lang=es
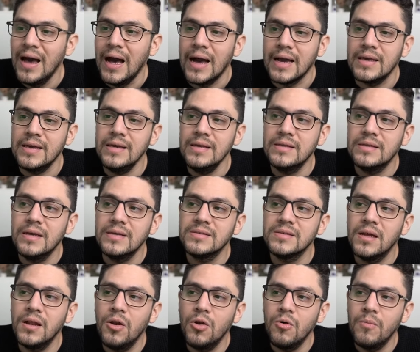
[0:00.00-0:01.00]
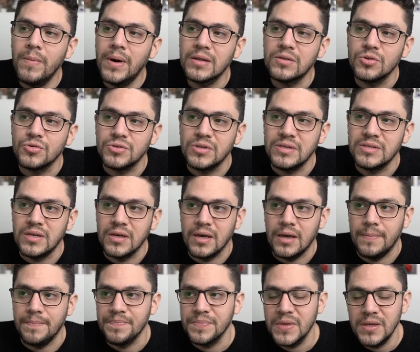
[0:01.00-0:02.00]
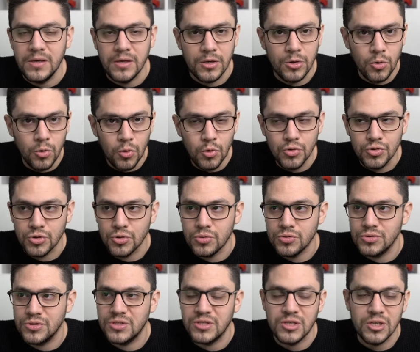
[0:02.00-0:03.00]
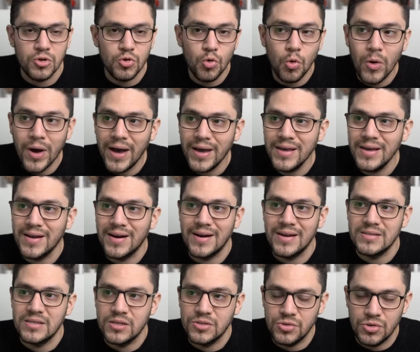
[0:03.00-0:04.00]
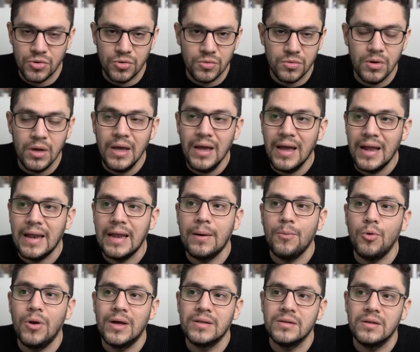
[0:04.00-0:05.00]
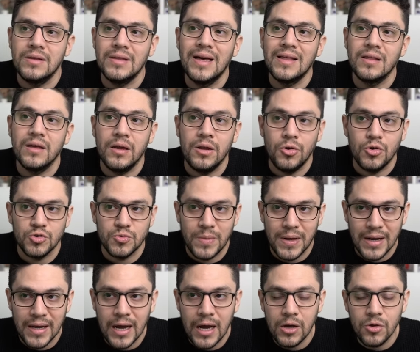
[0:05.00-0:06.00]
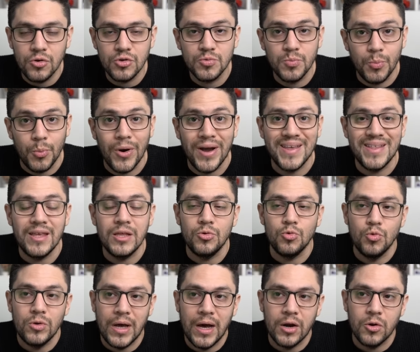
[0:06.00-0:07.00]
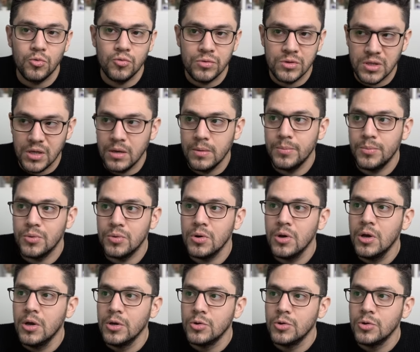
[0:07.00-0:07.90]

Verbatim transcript: Aquí Tessa Lombard nos dice que Incluso si no hay recesión, la volatilidad en los mercados puede durar un tiempo.